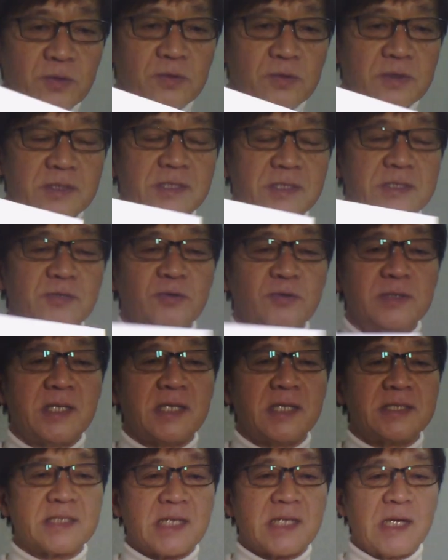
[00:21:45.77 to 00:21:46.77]
そんな
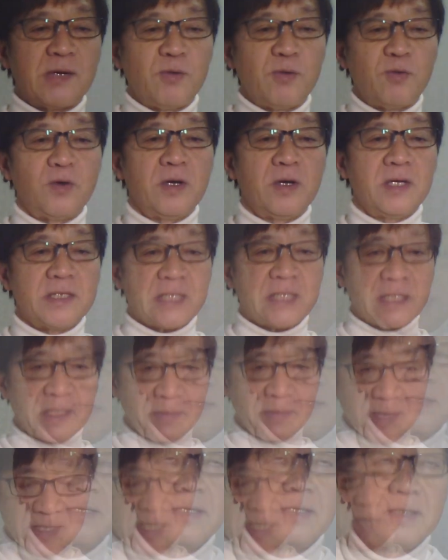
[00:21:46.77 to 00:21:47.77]
時間をいただきまし
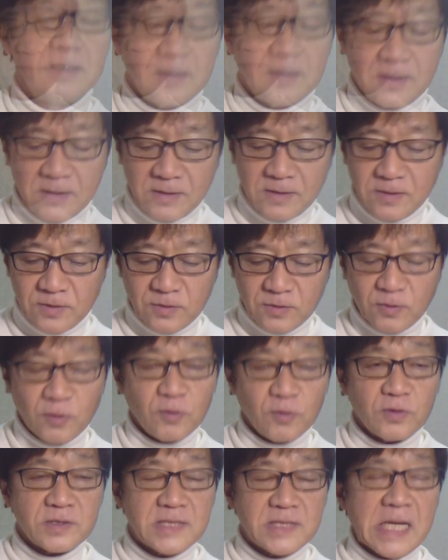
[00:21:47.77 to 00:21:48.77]
た。と
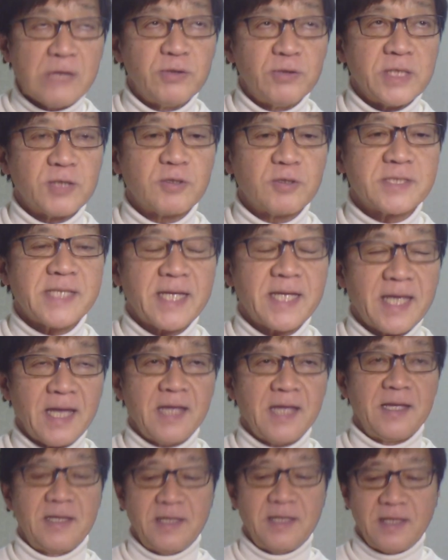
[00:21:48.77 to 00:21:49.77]
最後に一つだけ、
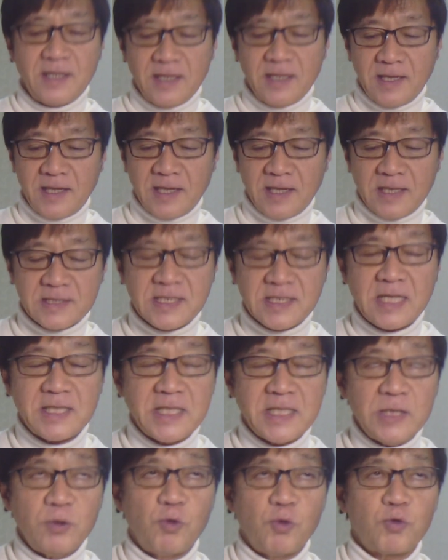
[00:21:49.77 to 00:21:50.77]
え最近
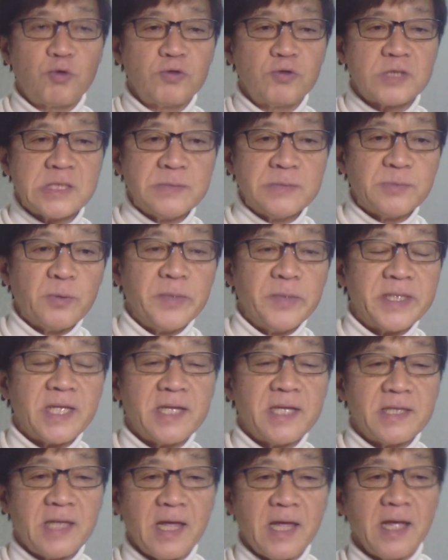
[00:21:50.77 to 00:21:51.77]
の北欧新報を見てい
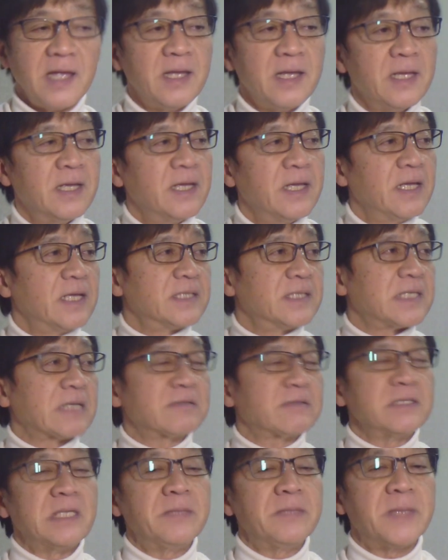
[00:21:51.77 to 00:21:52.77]
て、昨
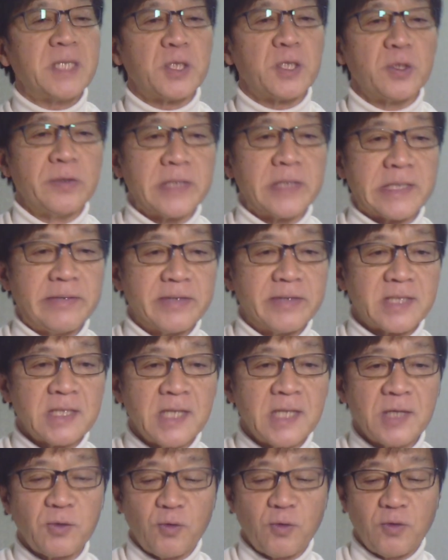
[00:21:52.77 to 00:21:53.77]
年までとは変わったな
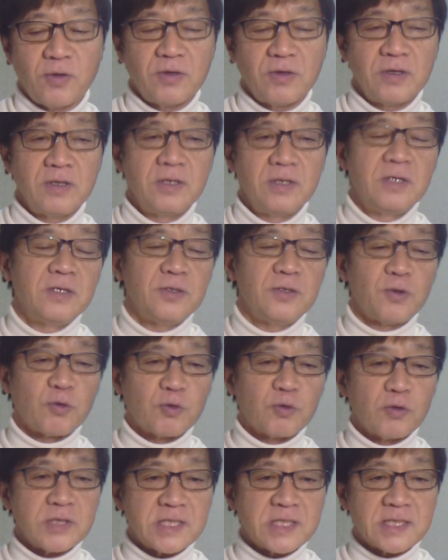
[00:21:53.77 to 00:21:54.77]
ということを
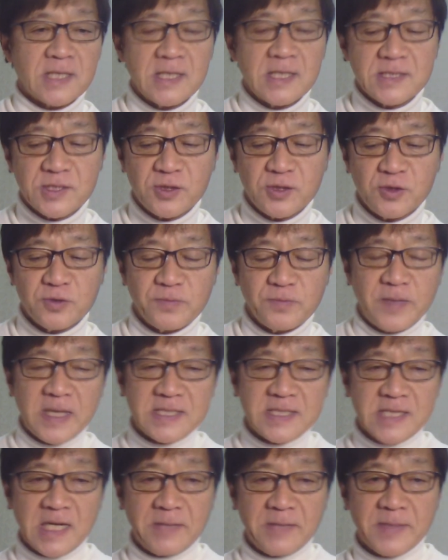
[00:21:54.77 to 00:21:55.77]
実感するページ
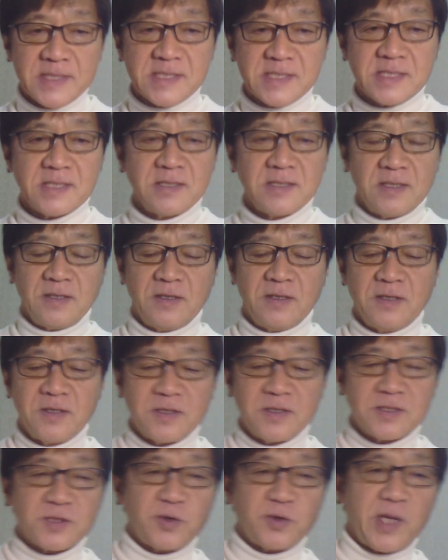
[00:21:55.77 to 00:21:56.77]
があります。
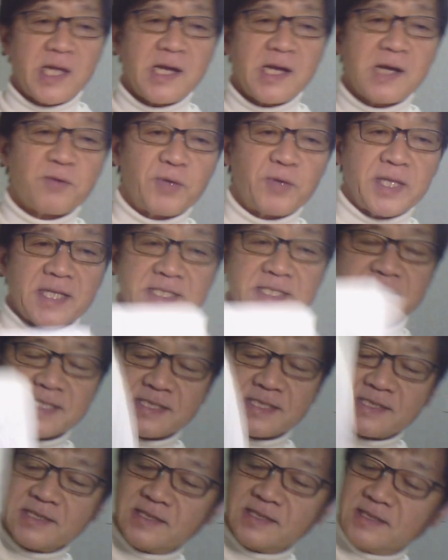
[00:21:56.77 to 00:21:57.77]
それがこれです。
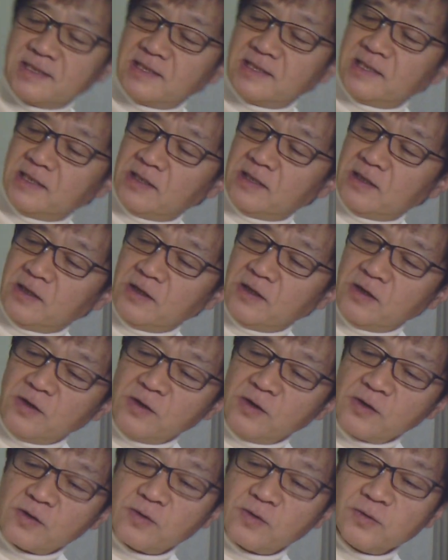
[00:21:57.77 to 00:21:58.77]

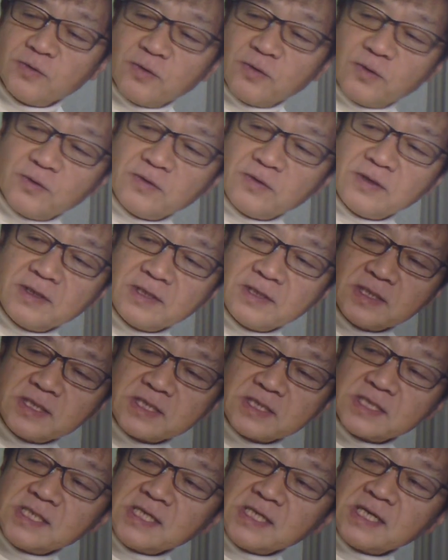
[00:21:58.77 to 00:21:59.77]
この
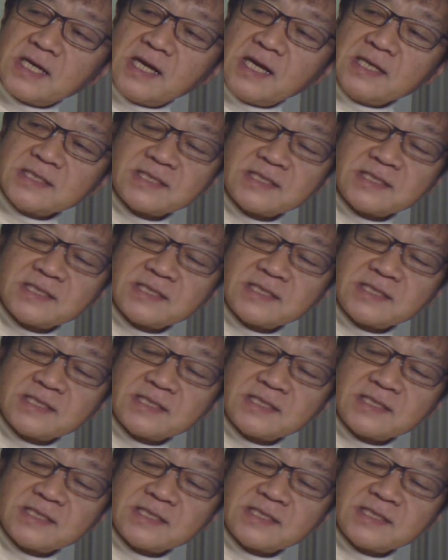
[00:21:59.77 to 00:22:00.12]
新幹線